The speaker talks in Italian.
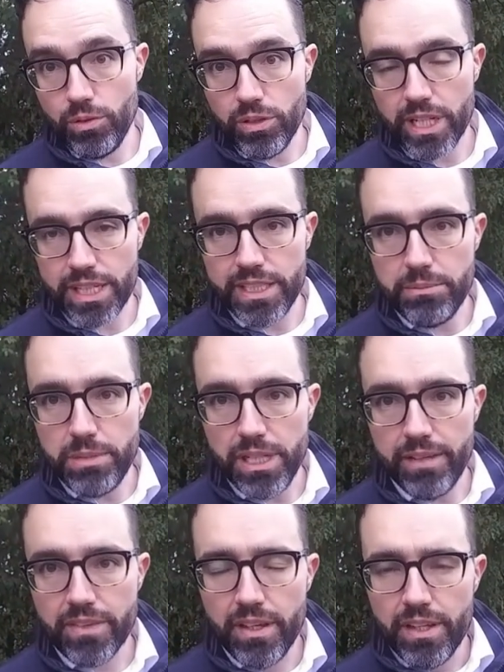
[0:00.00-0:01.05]
non
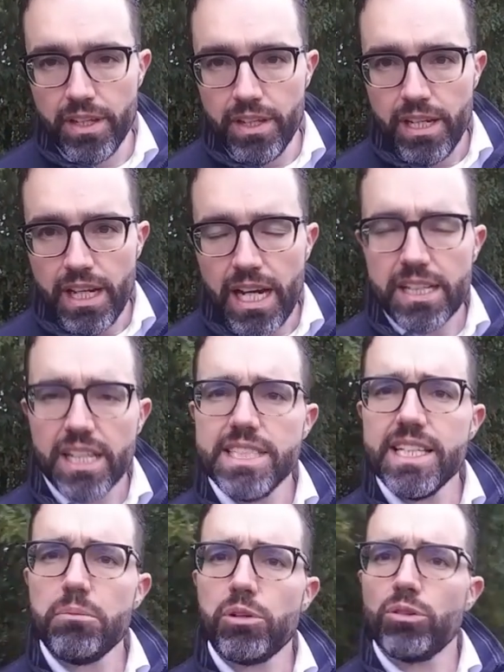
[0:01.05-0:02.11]
credibile.
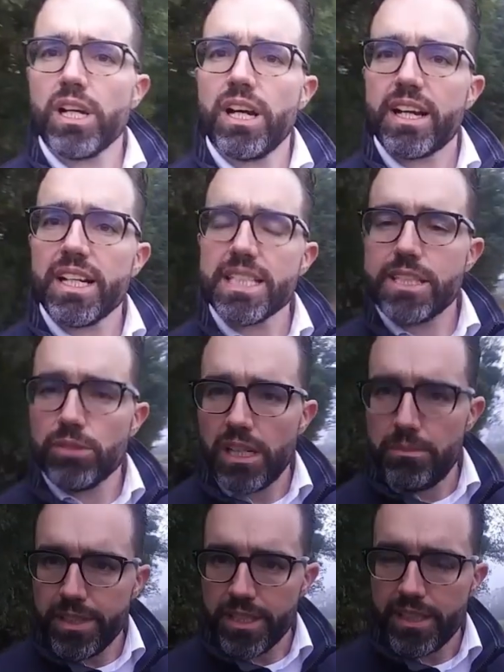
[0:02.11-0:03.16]
Analizziamo allora
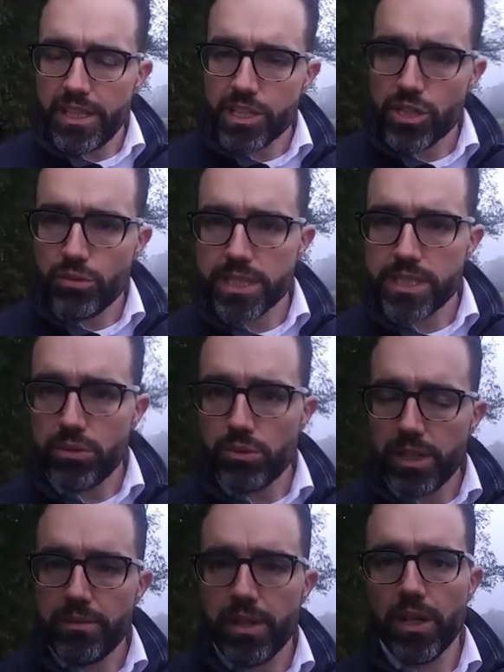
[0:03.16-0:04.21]
razionalmente la
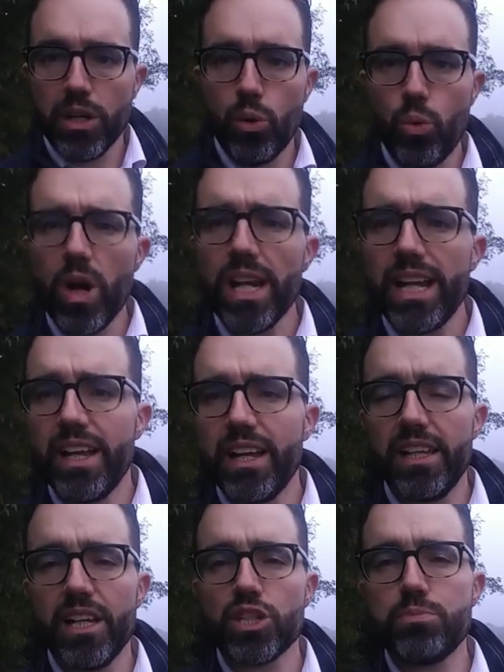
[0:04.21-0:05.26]
situazione. Qual è
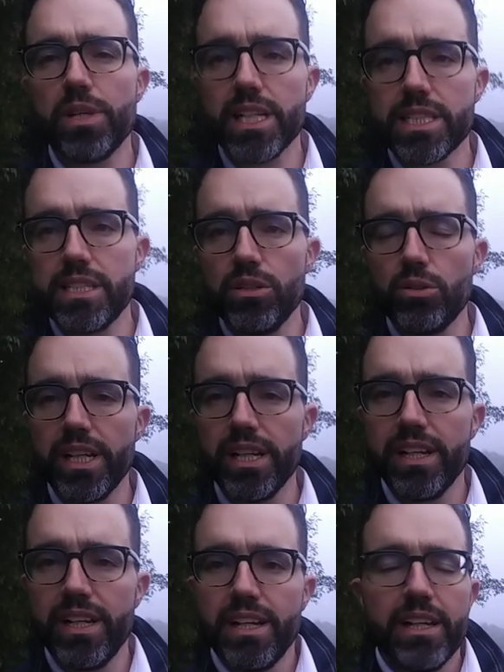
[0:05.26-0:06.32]
la
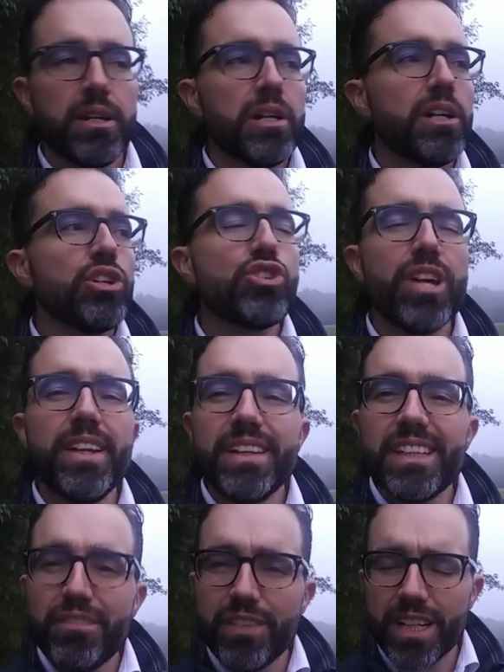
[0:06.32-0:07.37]
spiegazione
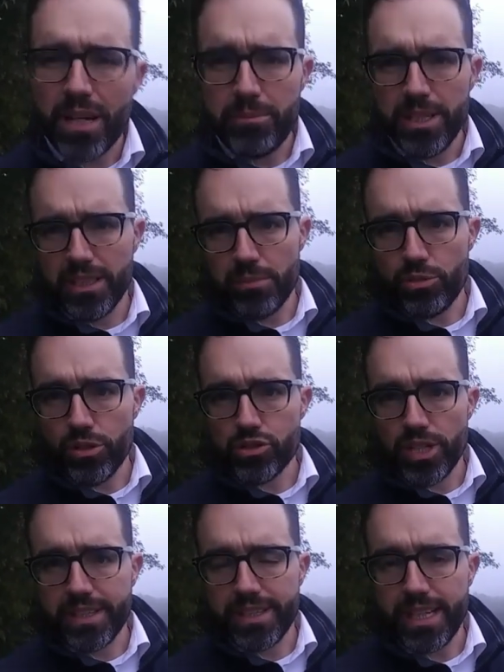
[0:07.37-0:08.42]
scientificamente più
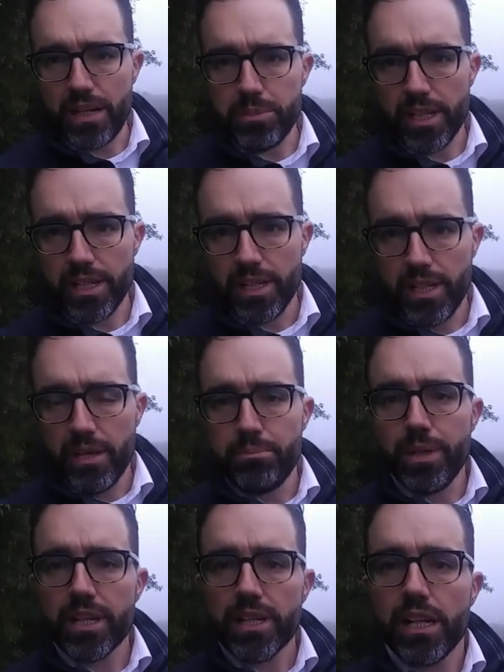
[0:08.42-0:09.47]
accettabile
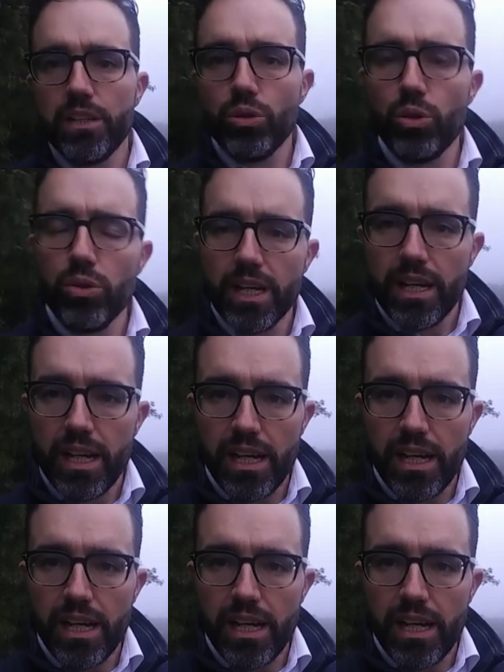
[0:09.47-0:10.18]
per, non,